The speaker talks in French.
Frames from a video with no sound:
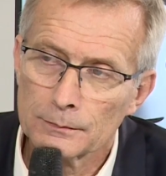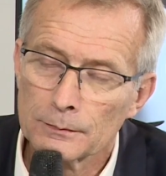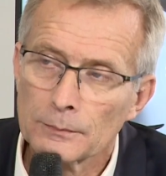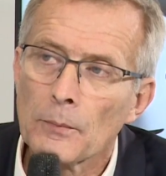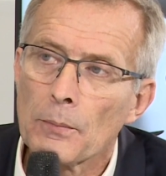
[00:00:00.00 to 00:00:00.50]

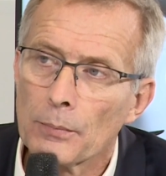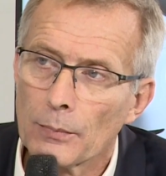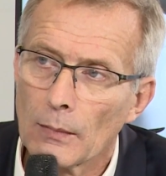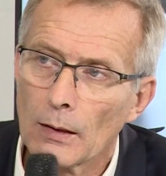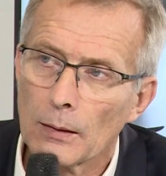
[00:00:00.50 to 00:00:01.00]
c'est nouveau,
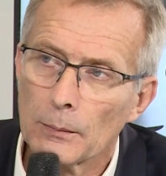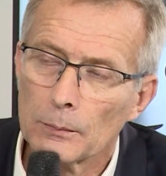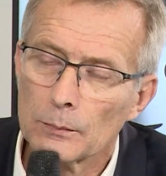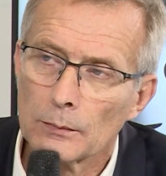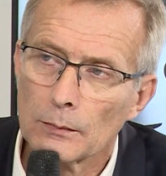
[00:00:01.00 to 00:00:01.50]
parce que
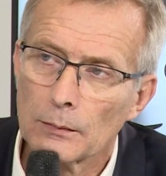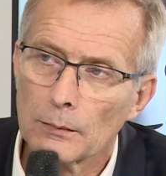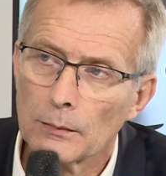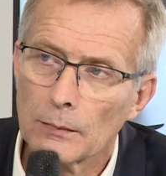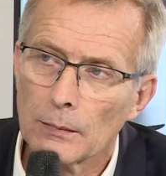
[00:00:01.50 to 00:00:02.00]
euh,
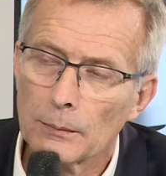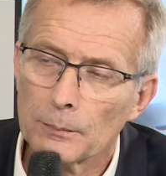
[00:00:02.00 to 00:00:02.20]
il y a encore